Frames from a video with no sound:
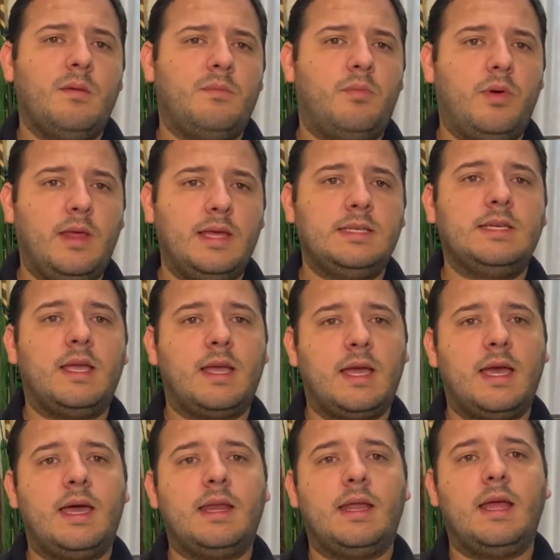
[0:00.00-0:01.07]
puedes
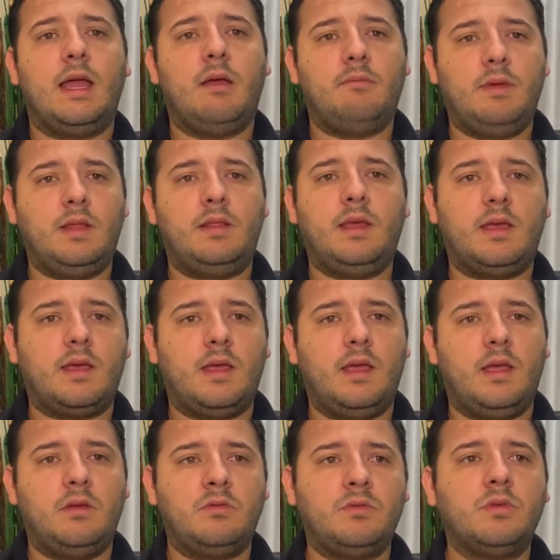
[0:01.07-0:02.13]
llegar a Mythic
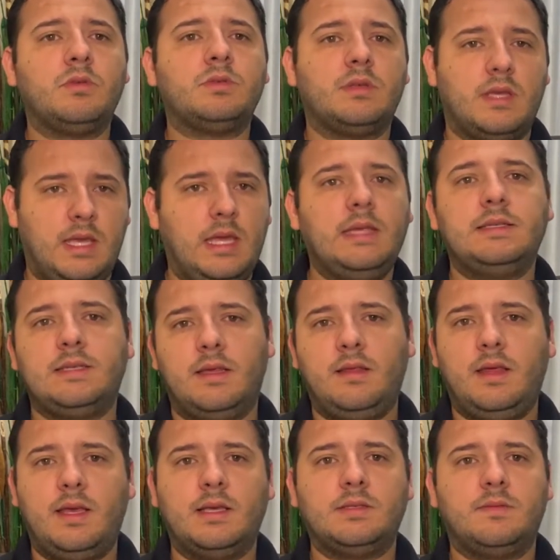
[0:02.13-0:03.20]
en unos 15
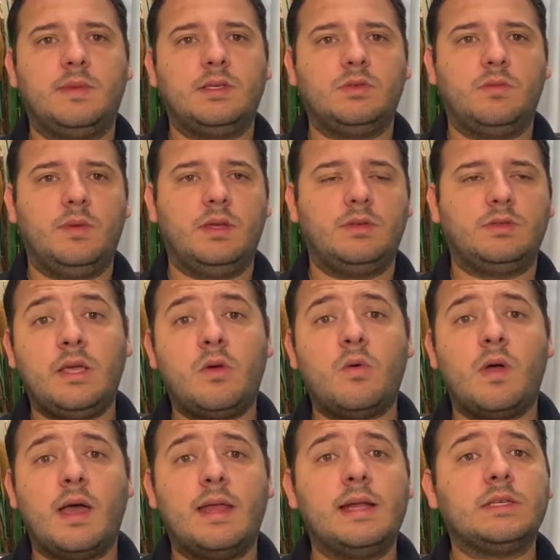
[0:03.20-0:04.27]
días más o menos. Si
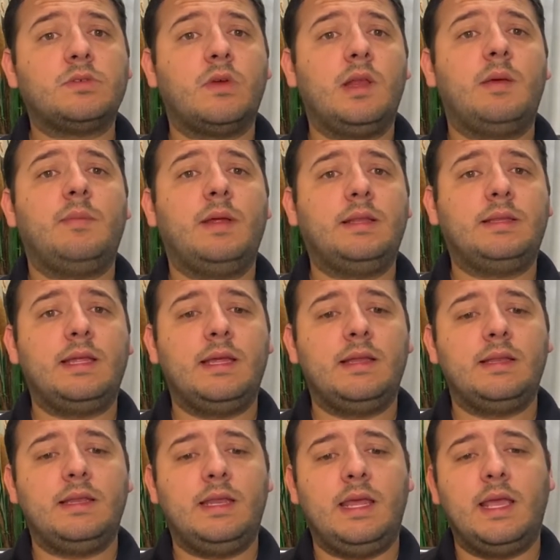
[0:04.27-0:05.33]
jugaras
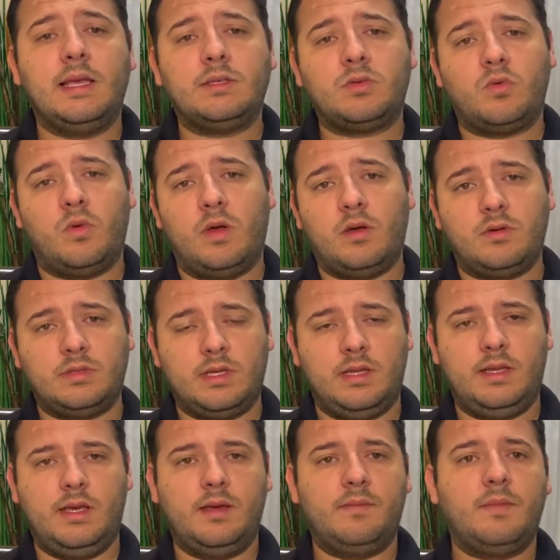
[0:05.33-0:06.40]
solamente 10 juegos
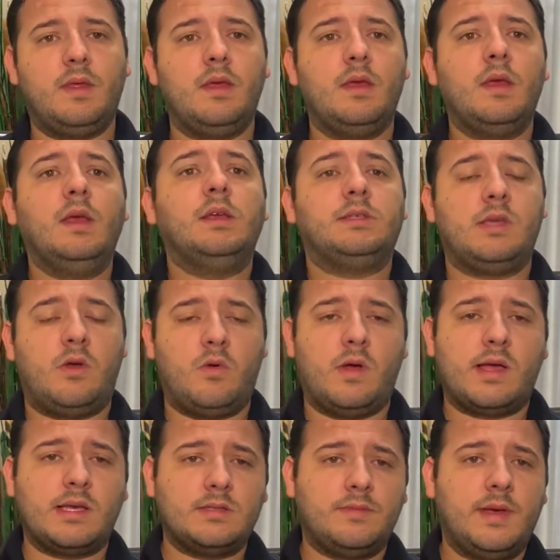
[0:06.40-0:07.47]
al día. Si
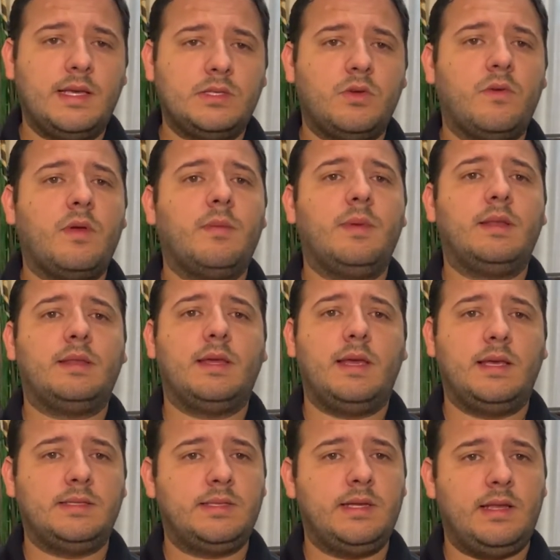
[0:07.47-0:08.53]
juegas más,
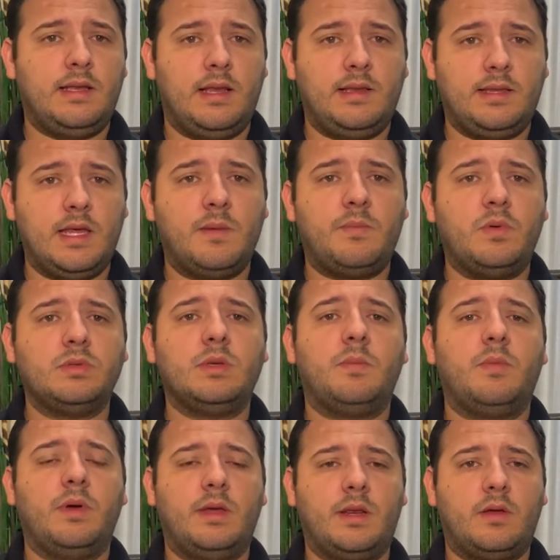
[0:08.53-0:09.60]
obviamente este, el tiempo se
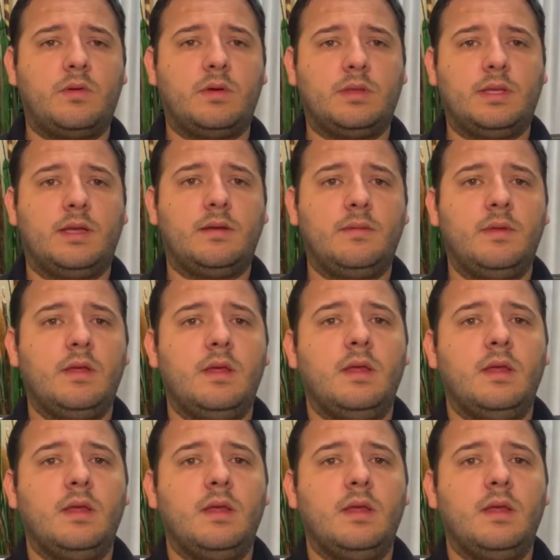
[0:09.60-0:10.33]
puede recortar